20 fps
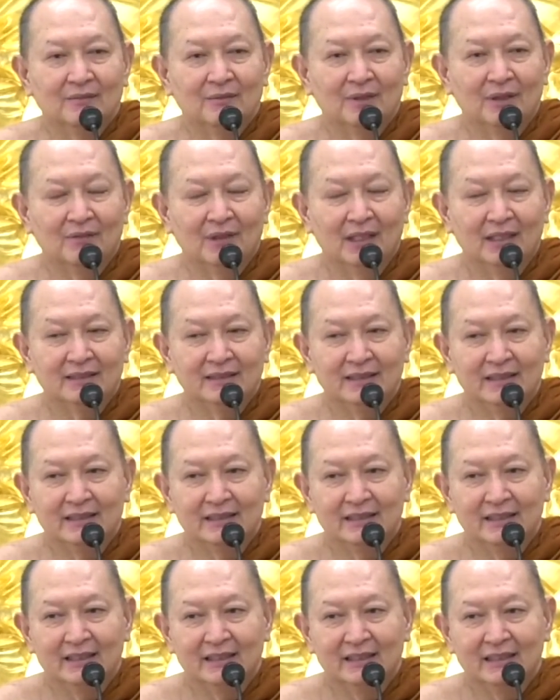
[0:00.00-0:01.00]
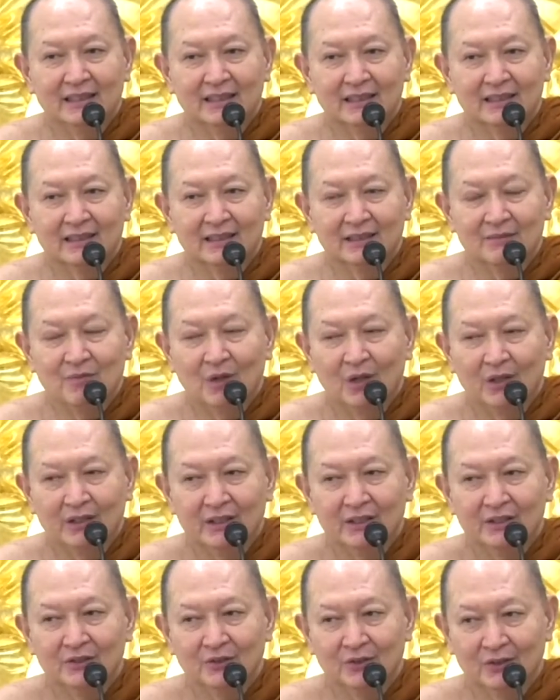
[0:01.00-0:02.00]
สภาวะจิตคิดเนี่ยเกิดบ่อย
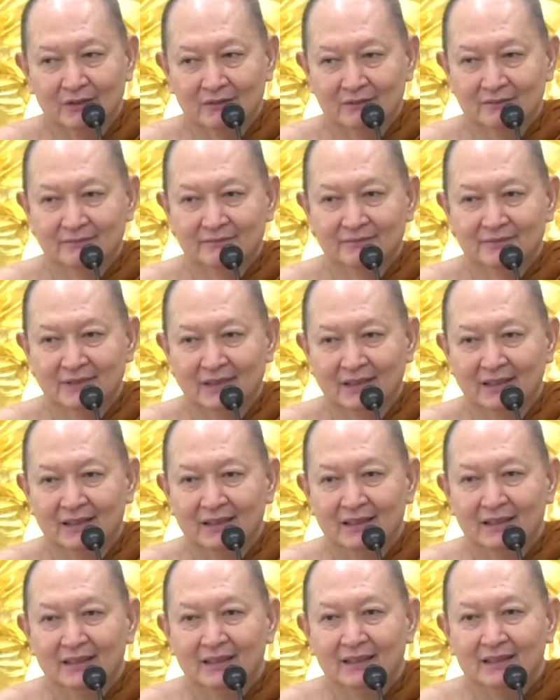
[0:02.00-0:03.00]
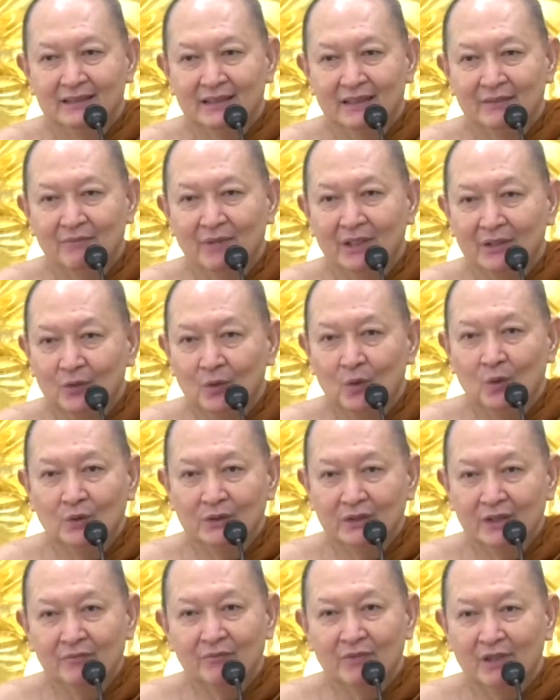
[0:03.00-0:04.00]
ที่สุดจิตไปดู
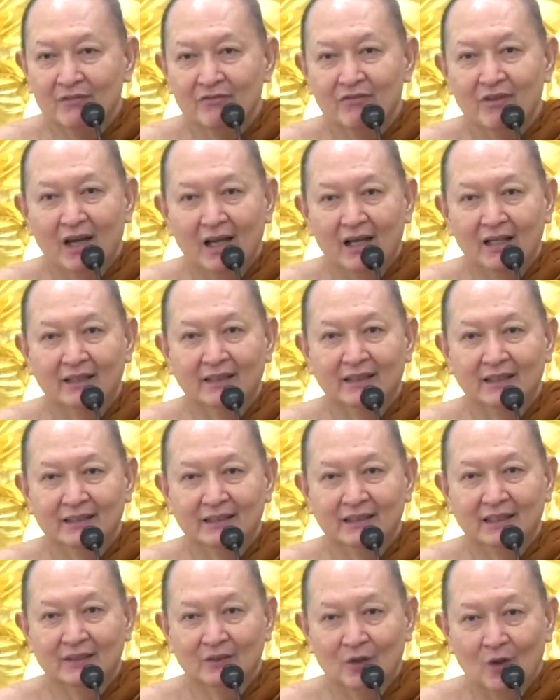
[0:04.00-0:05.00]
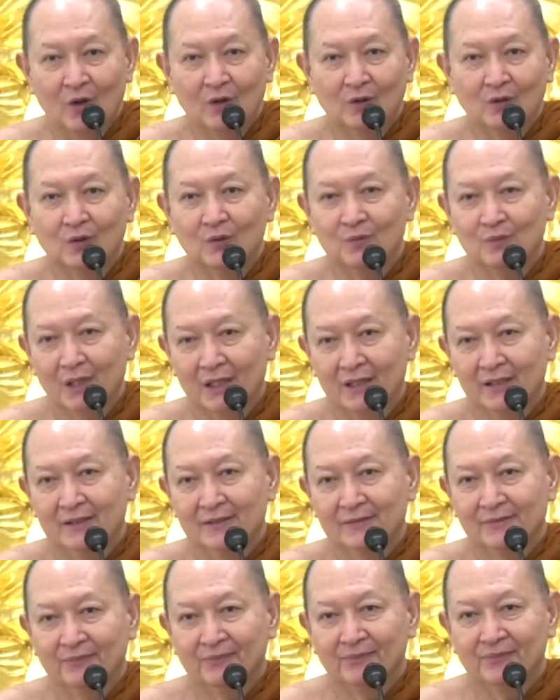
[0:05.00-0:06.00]
จิตไปฟังเนี่ยยังรองลงมา
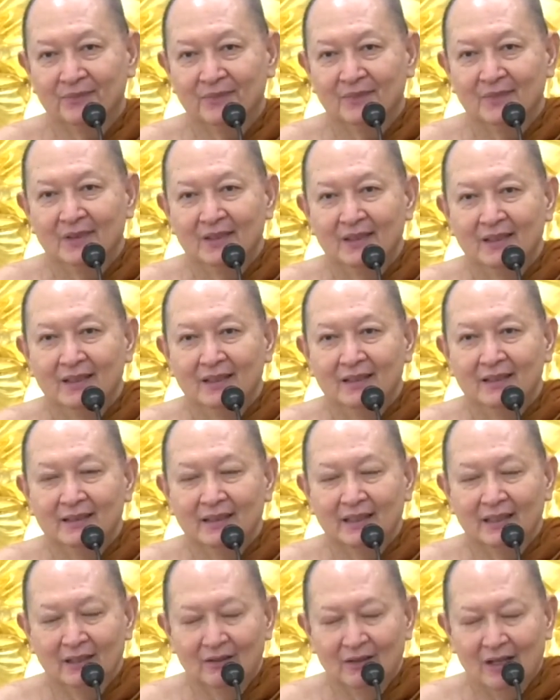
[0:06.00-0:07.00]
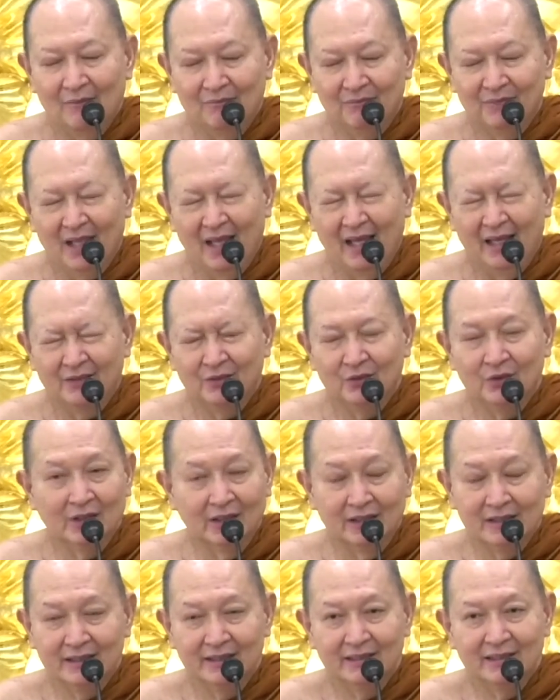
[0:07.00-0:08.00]
อย่างเราหลับตาอยู่
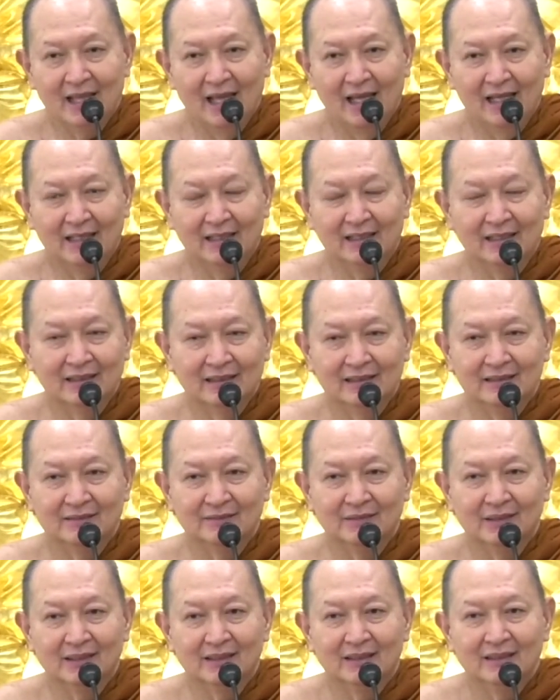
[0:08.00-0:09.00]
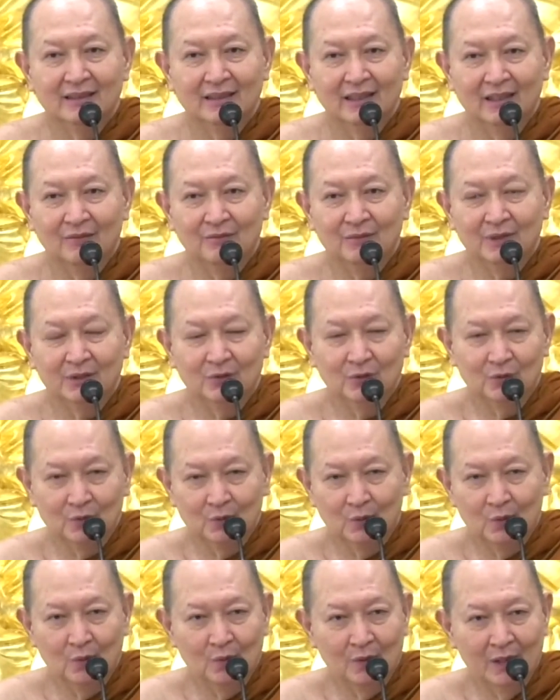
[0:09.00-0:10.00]
ยังคิดได้เลย เอามือ
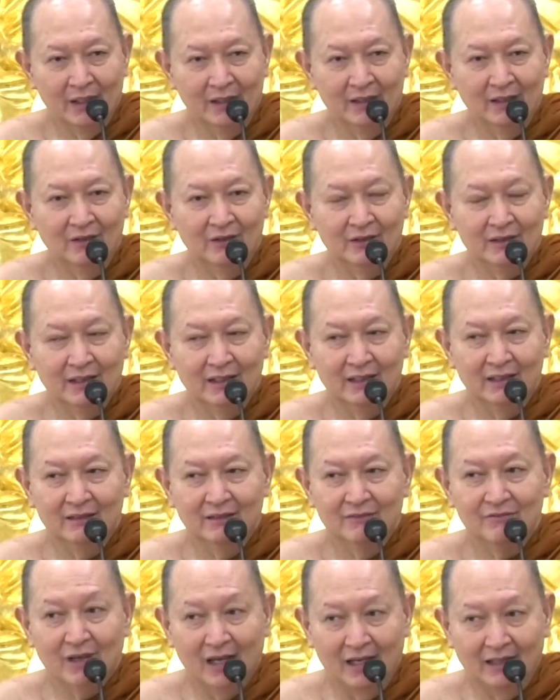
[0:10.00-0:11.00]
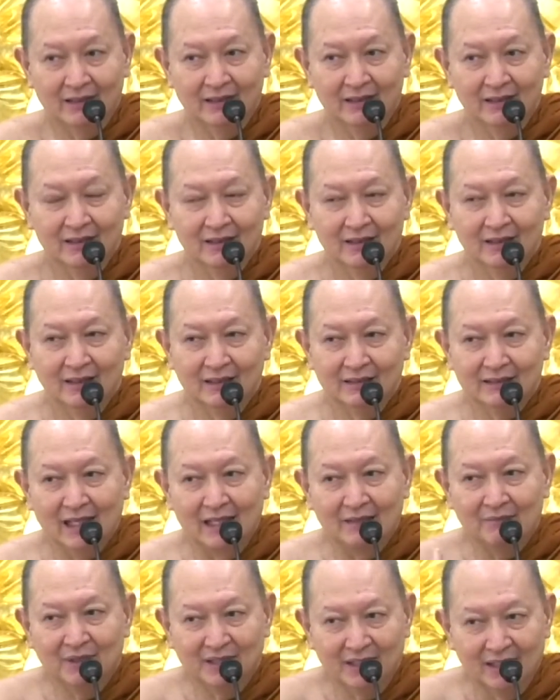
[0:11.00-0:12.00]
ถูไว้ เราก็ยังฟังใจ
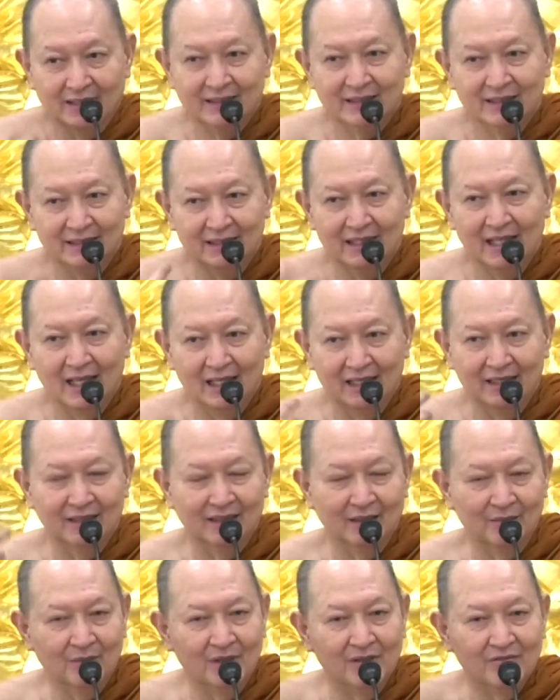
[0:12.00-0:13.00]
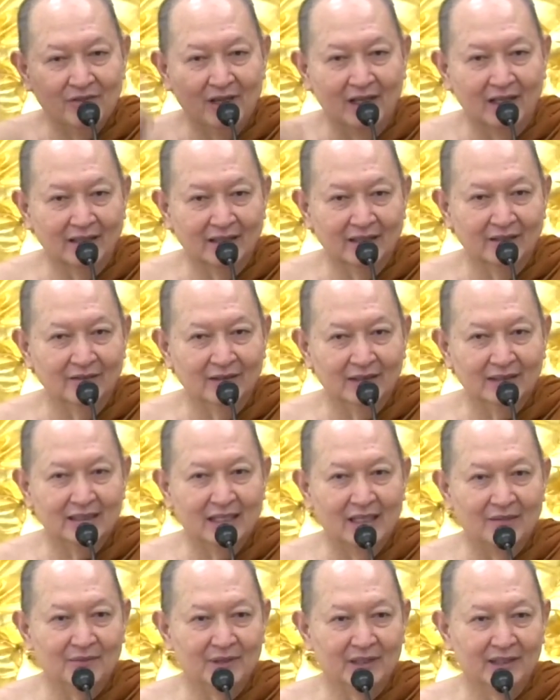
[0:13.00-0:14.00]
มันยังคิดได้ เราไม่ฟังแต่ว่า
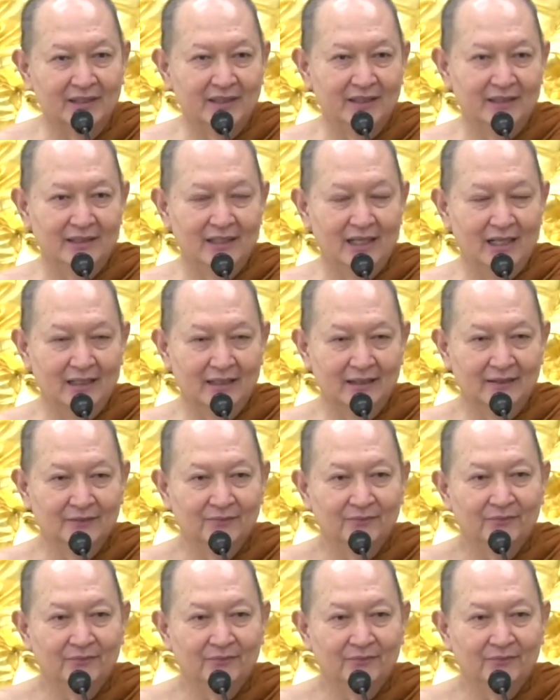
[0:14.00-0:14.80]
ใจมันยังคิดได้